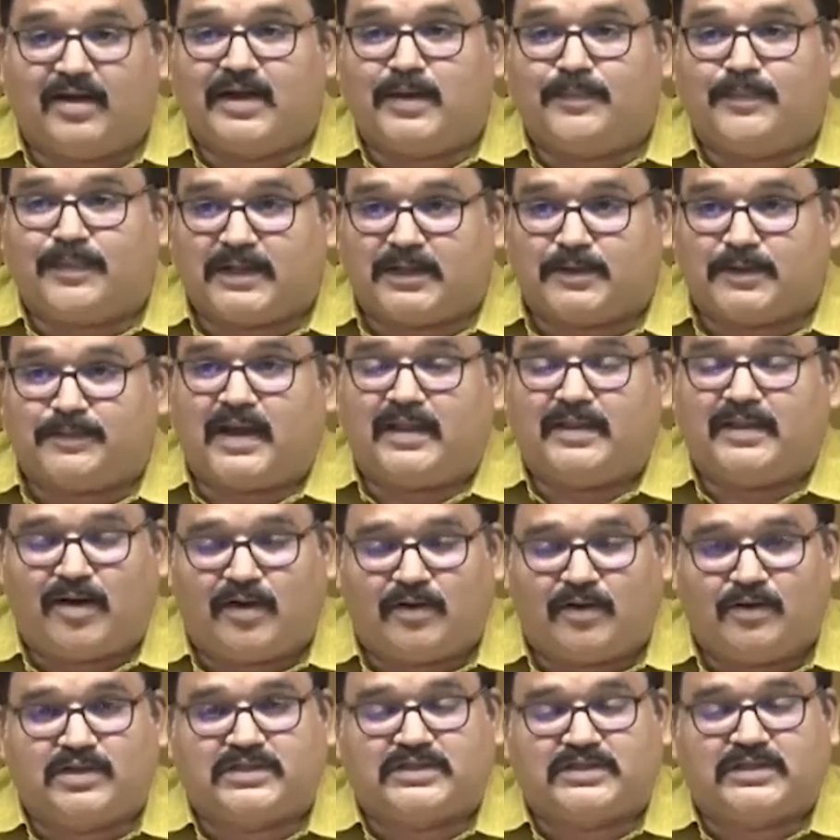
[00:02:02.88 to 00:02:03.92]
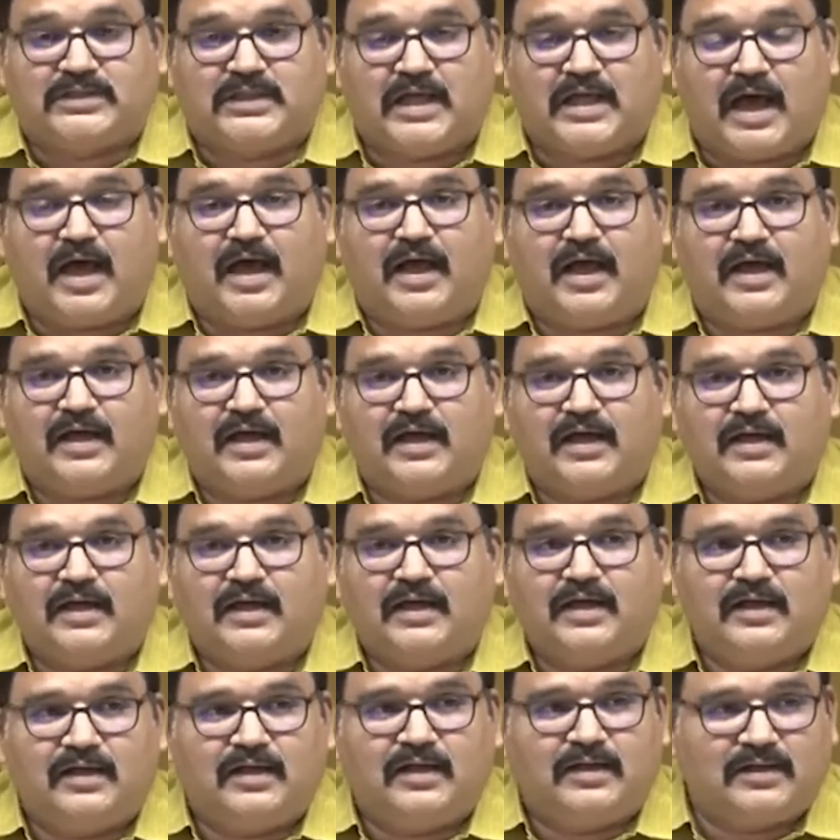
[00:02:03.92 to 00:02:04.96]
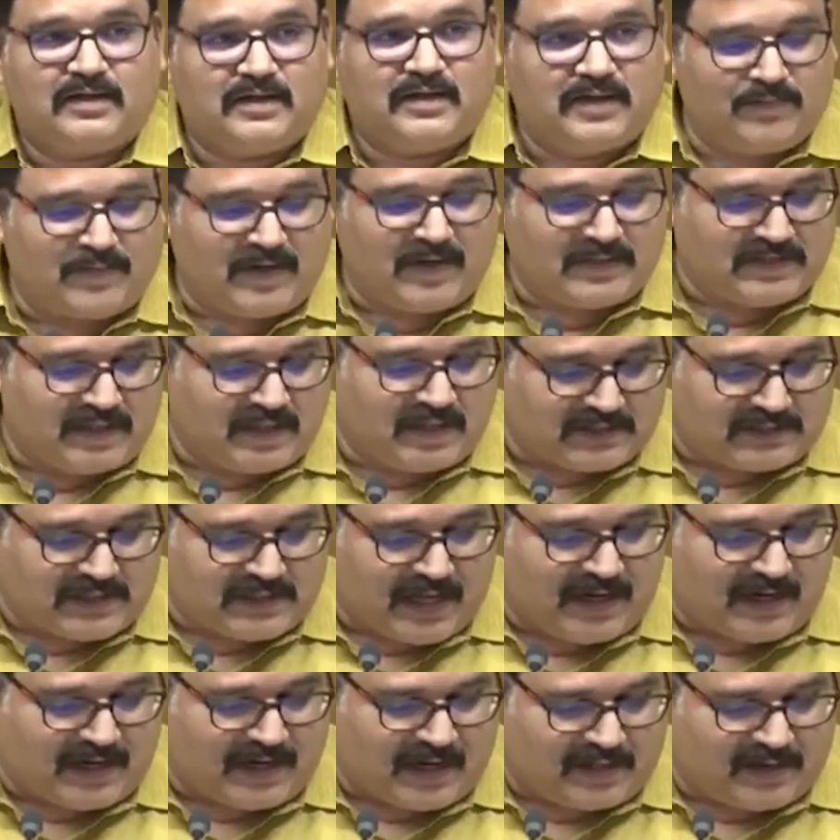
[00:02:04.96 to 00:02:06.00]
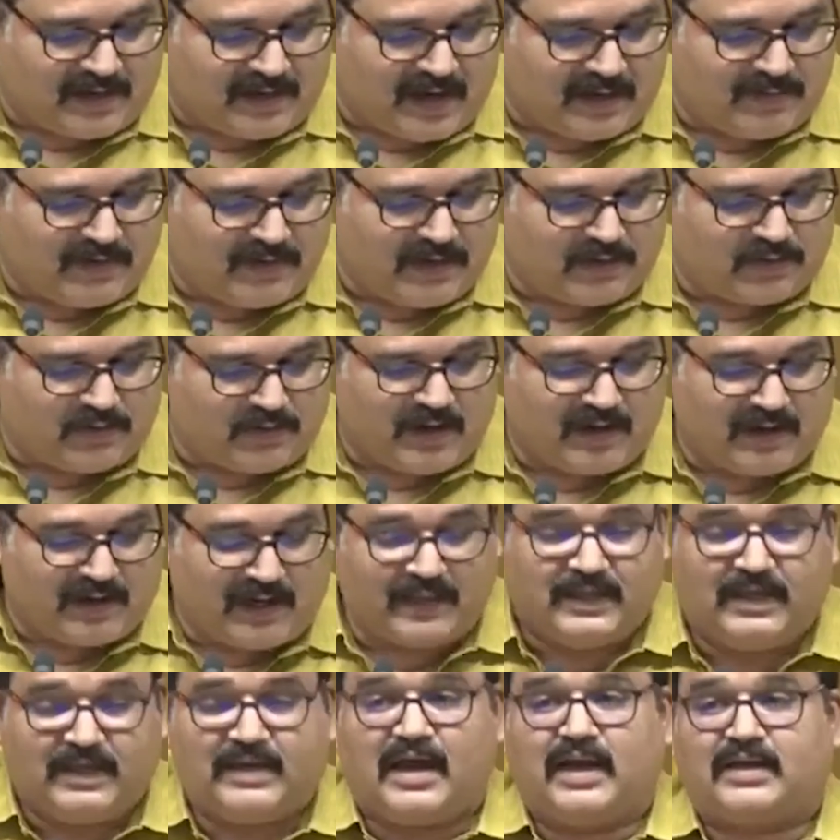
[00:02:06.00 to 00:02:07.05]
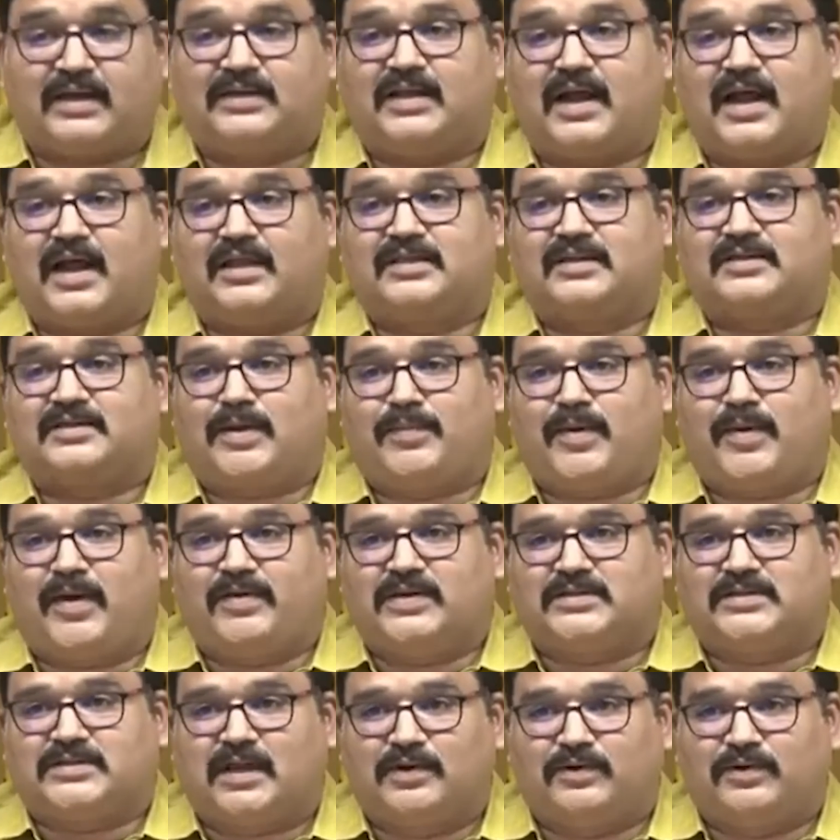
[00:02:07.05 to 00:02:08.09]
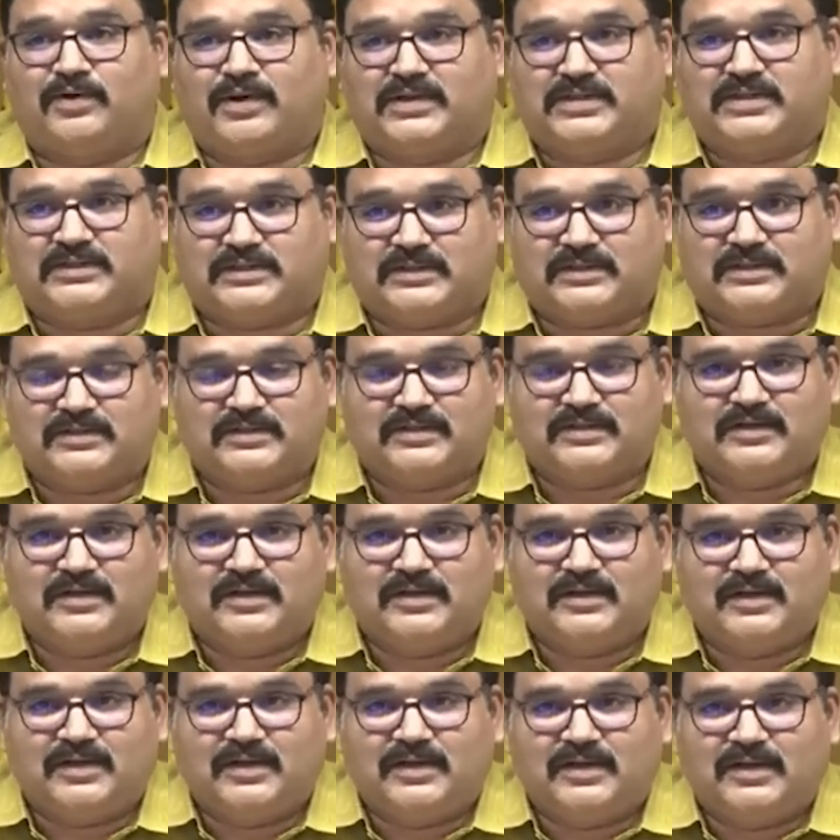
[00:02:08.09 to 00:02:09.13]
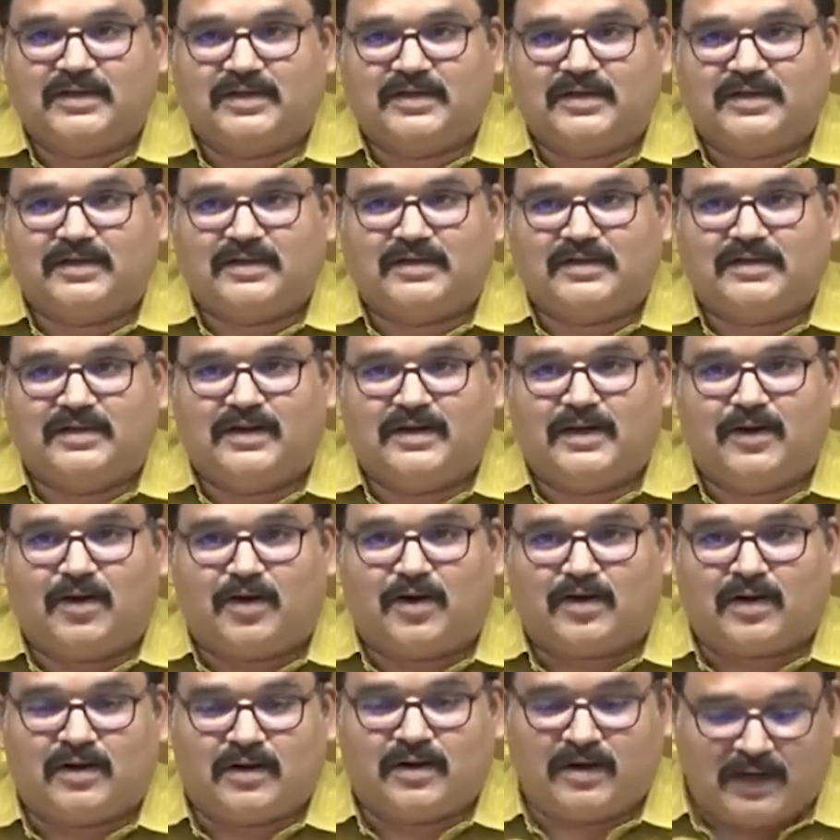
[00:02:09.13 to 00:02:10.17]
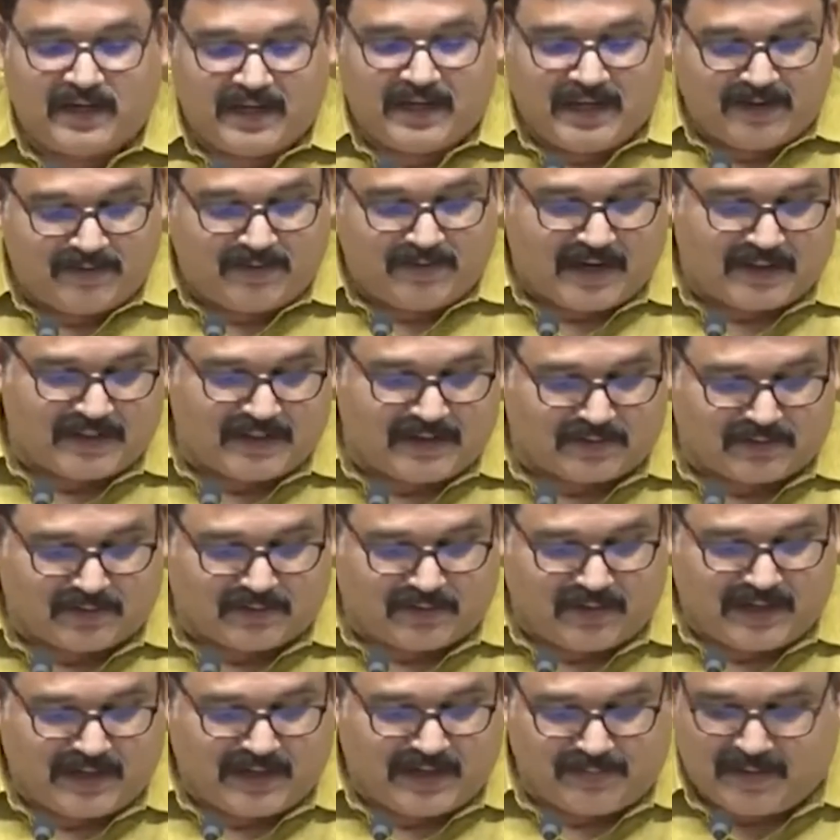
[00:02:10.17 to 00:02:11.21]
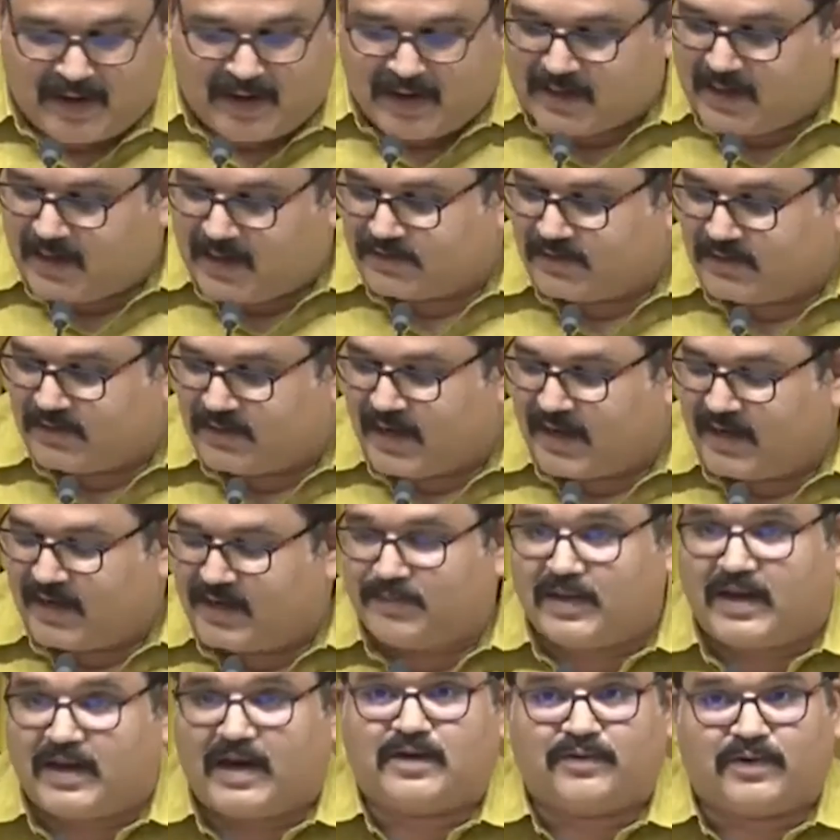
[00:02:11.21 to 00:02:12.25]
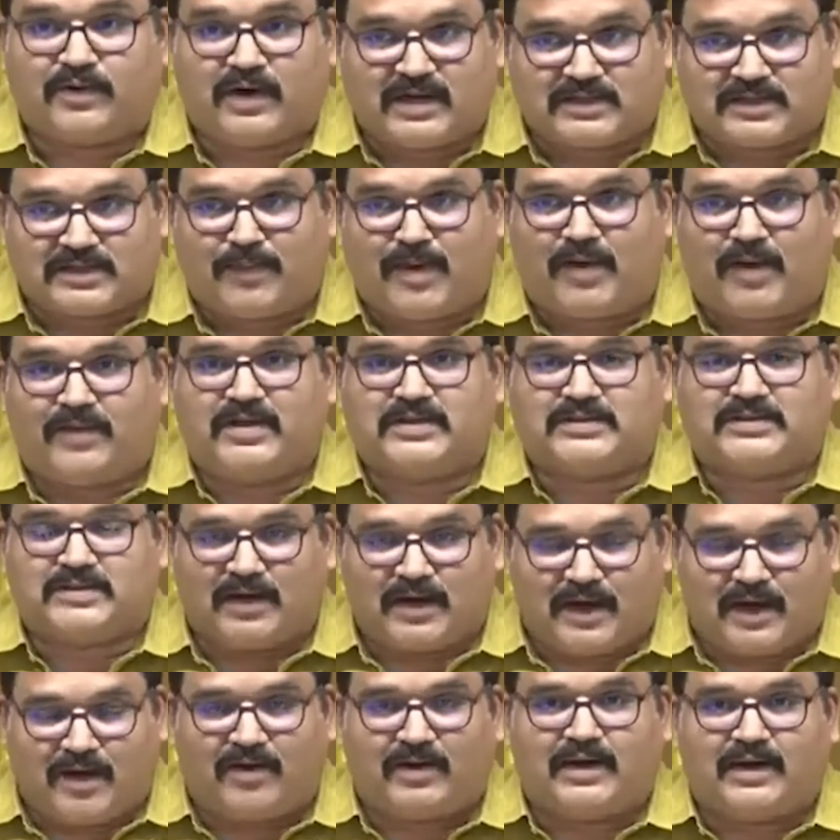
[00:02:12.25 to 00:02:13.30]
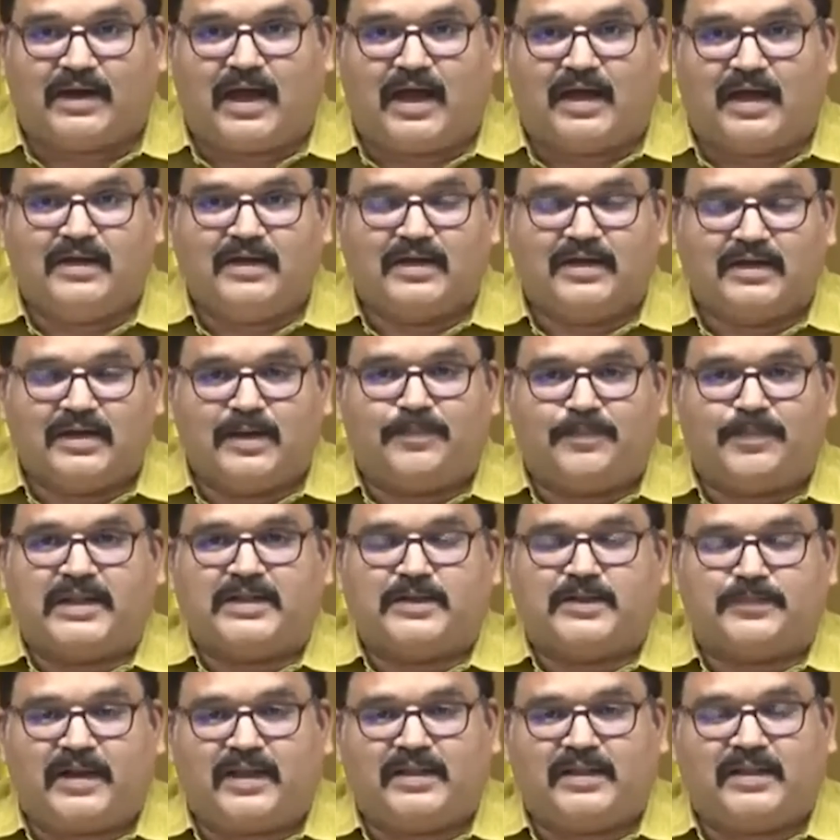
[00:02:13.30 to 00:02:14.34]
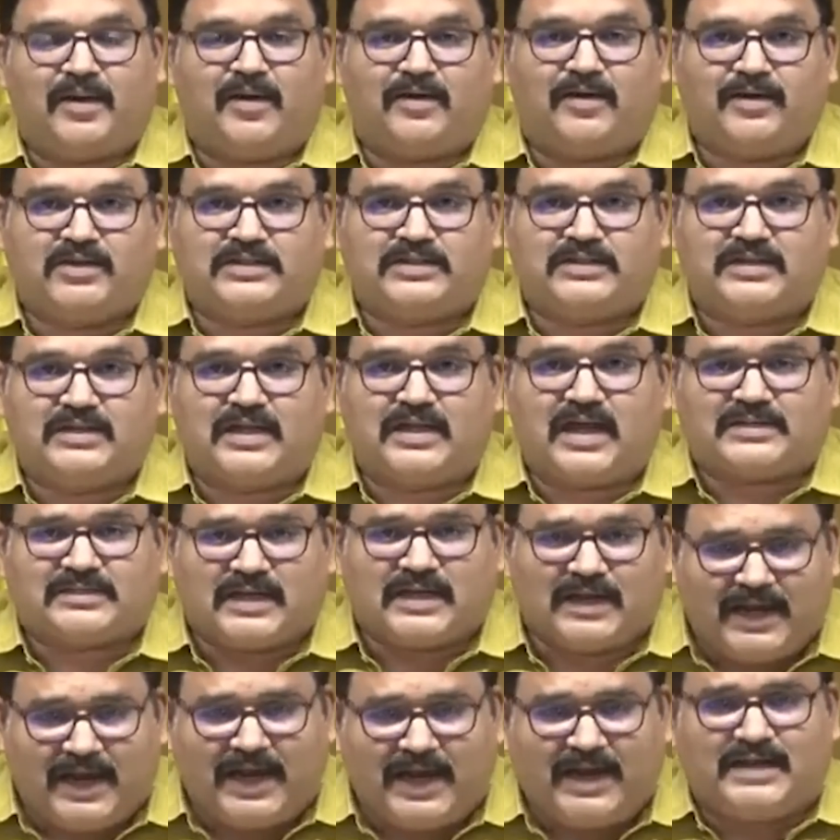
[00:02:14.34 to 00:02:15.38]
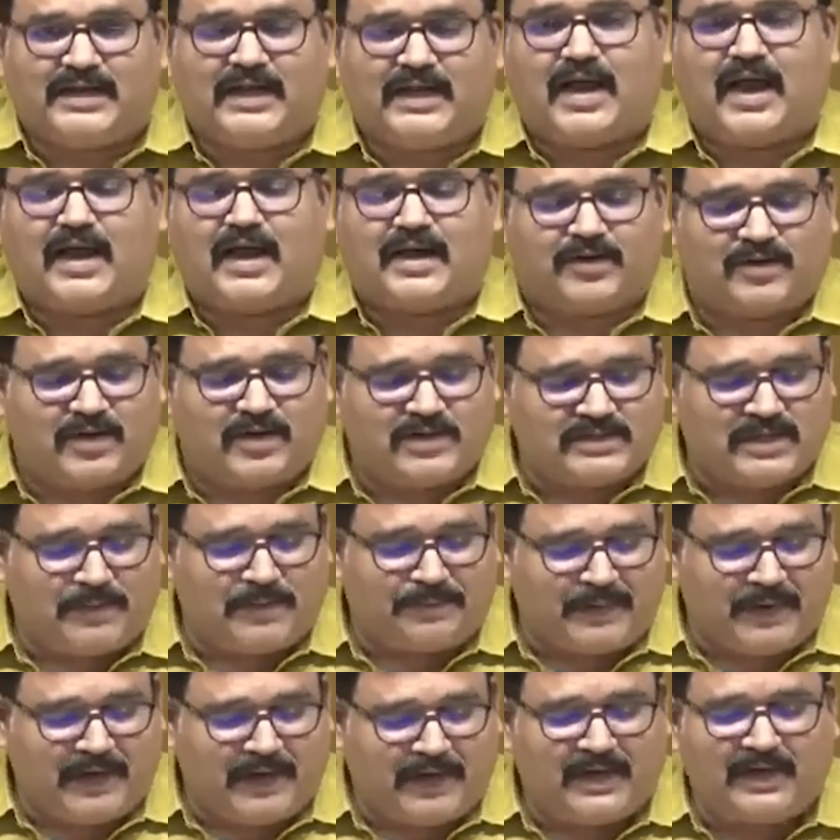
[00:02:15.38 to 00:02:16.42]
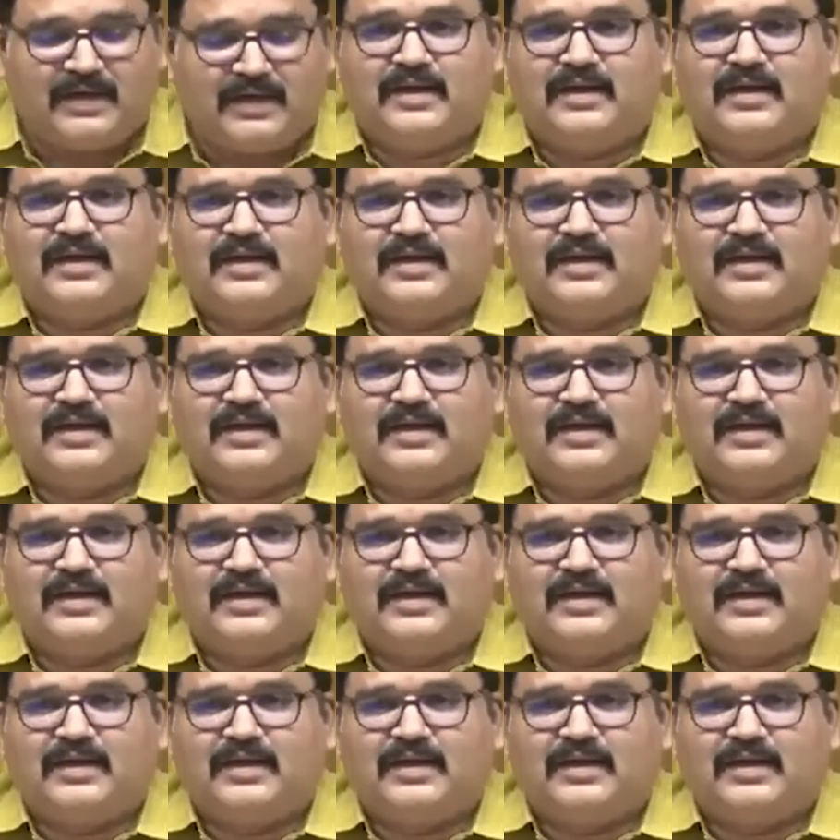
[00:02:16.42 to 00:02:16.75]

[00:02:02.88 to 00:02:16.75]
ఆయన కానీ ప్రతిపాదన ఏమన్నా వచ్చిందా ఈ మధ్య ఏదో చాలా కథనాలు వింటూ ఉన్నాం కదా ఈయన అర్ధరాత్రి సమావేశాల గురించి ఈ లోకంలో లేని వారందరితో కూడా ఈయన మాట్లాడుతూ ఉన్నాడండి మరి అటువంటి సమావేశాల్లో ఏమన్నా ఈ ప్రతిపాదన ఏమన్నా వచ్చిందా అసలు ఏంటి కారణం అని చెప్పి